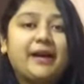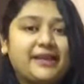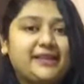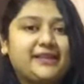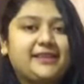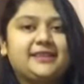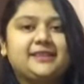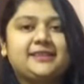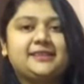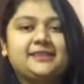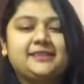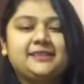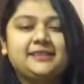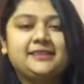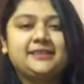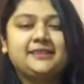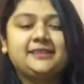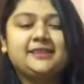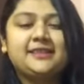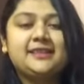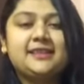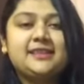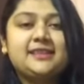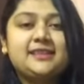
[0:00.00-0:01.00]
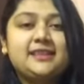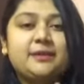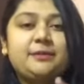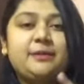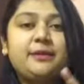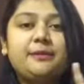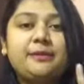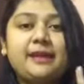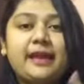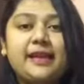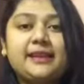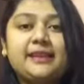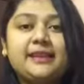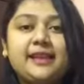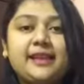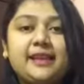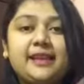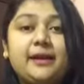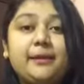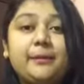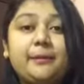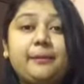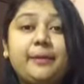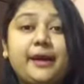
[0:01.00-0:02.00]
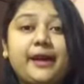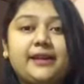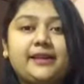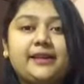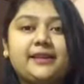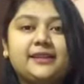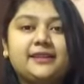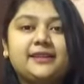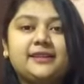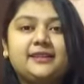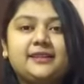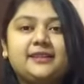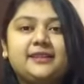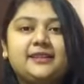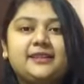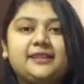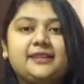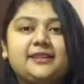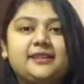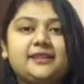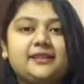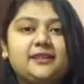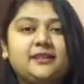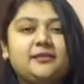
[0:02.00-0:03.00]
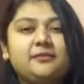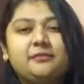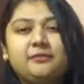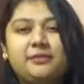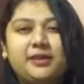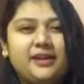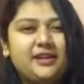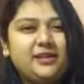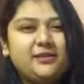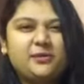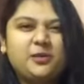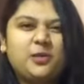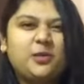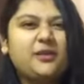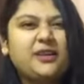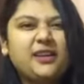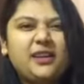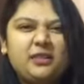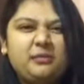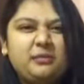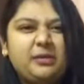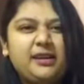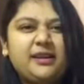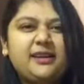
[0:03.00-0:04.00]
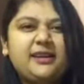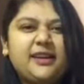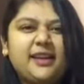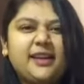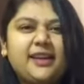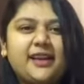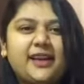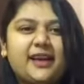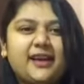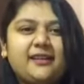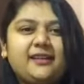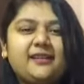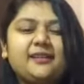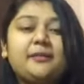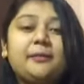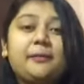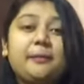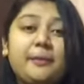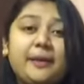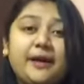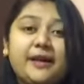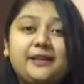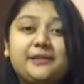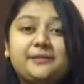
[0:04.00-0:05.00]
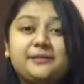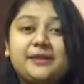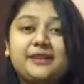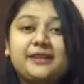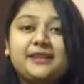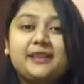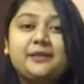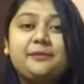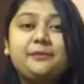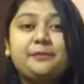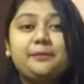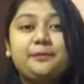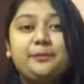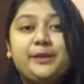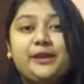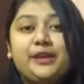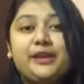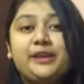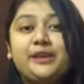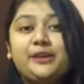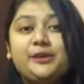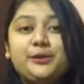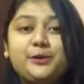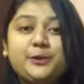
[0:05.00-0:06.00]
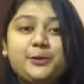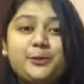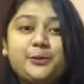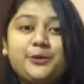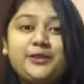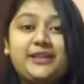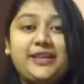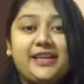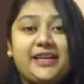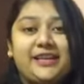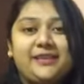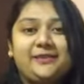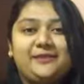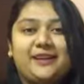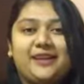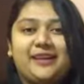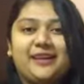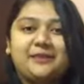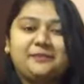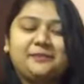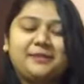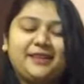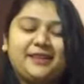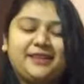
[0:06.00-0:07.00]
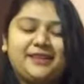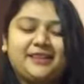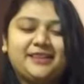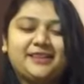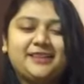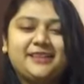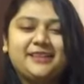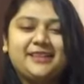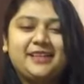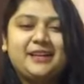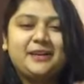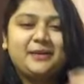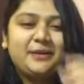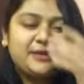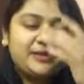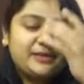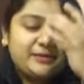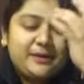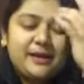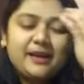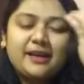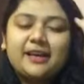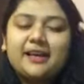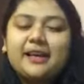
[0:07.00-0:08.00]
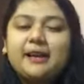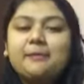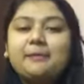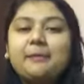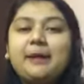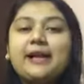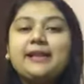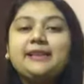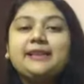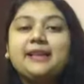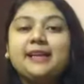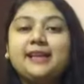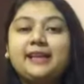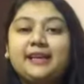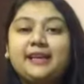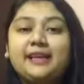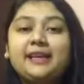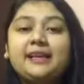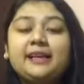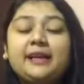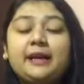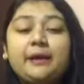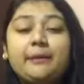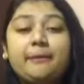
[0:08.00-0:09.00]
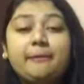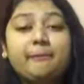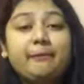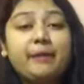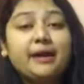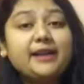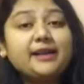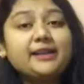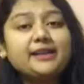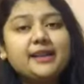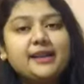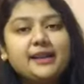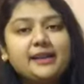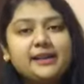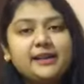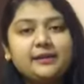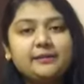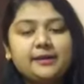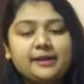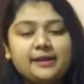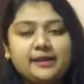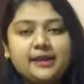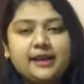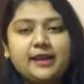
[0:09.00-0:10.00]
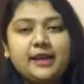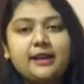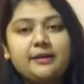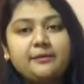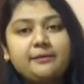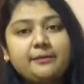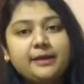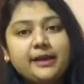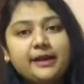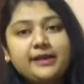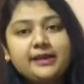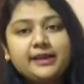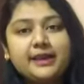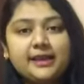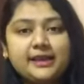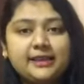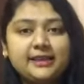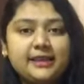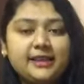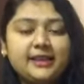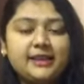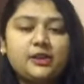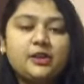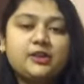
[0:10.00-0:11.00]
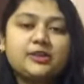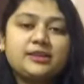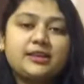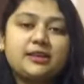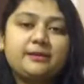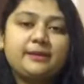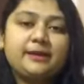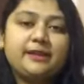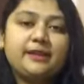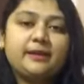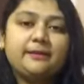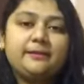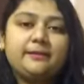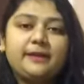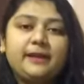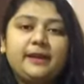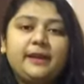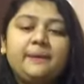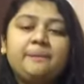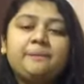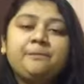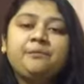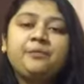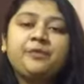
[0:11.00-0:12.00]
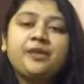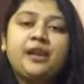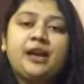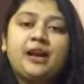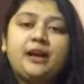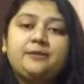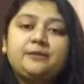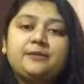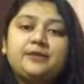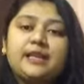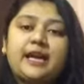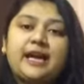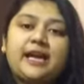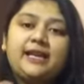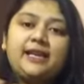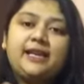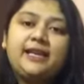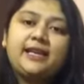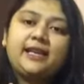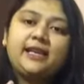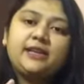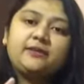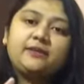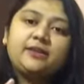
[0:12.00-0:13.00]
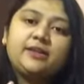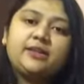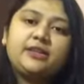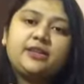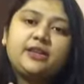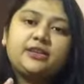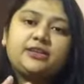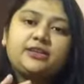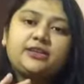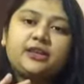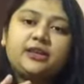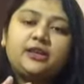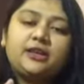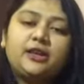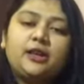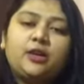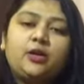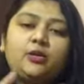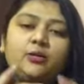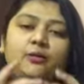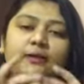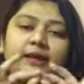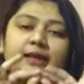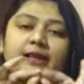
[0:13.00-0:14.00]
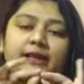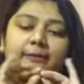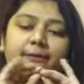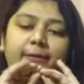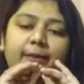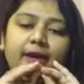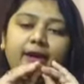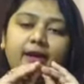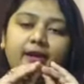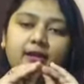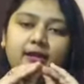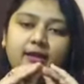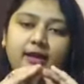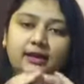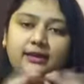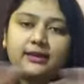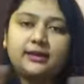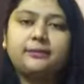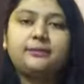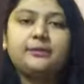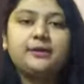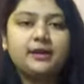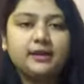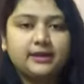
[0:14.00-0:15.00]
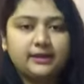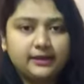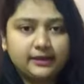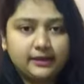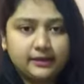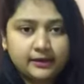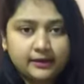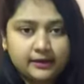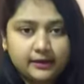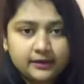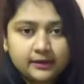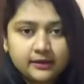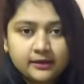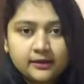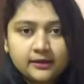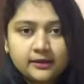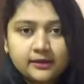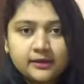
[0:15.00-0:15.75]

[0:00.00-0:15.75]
बट जब हम कहते हैं ना बट बट वो वाला बट नहीं यार बट मतलब बी यू टी वाला बट उसमें अगर हम बात करें बट का ये मतलब अगर हम बट करते हैं तो इसका मतलब कि हम सारी कन्वर्जेशन को वहीं पे खत्म कर दे रहे हैं